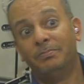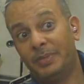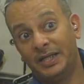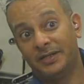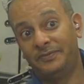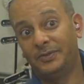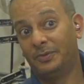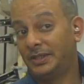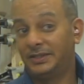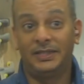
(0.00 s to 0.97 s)
مبالغ فيه
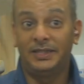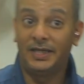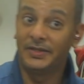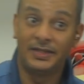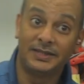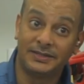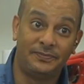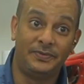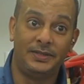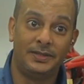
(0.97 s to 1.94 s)
ولا السعر هذا
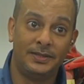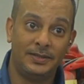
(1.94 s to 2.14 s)
نازل فيه